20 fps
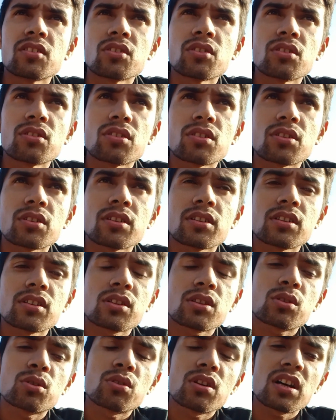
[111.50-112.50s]
और
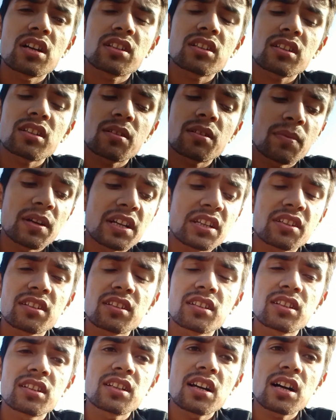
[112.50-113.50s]
थोड़ा सा
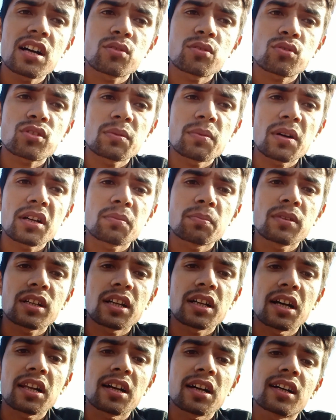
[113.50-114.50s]
मेडिसिन लिया उसके बाद
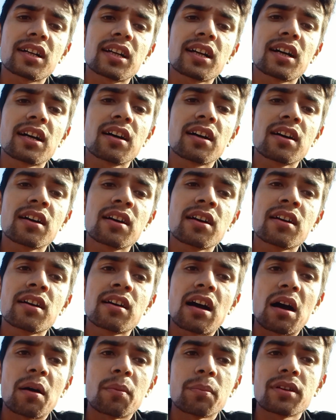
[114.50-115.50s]
मैं घर आ गया
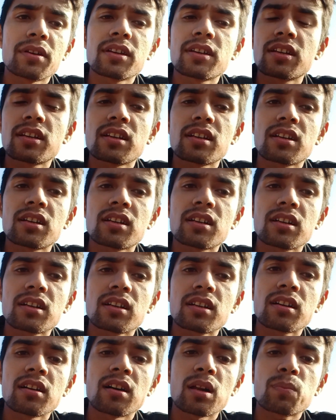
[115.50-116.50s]
भाई
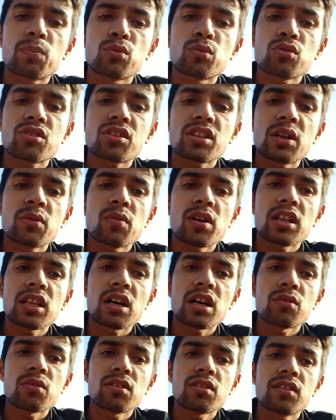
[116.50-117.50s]
घर पहुंचने
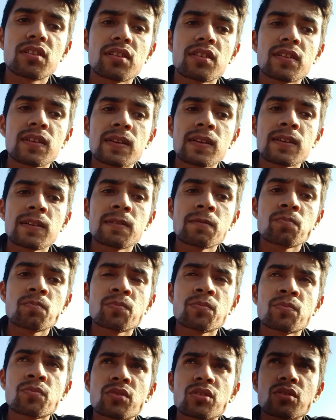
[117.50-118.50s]
वाला हूँ
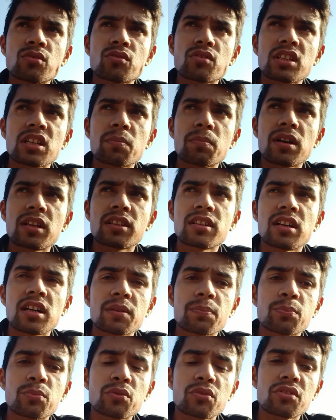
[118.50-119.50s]
उसके बाद
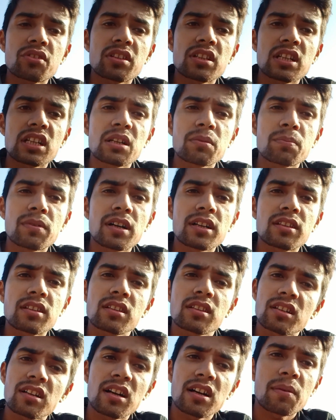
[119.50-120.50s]
घर पहुंचने के बाद
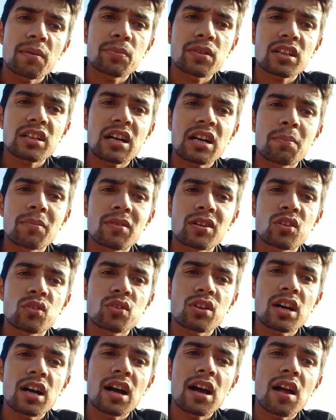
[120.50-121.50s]
अपना काम
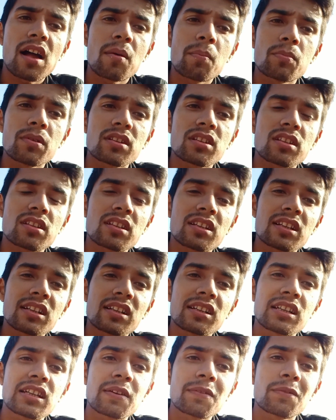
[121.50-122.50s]
करूँगा बस ये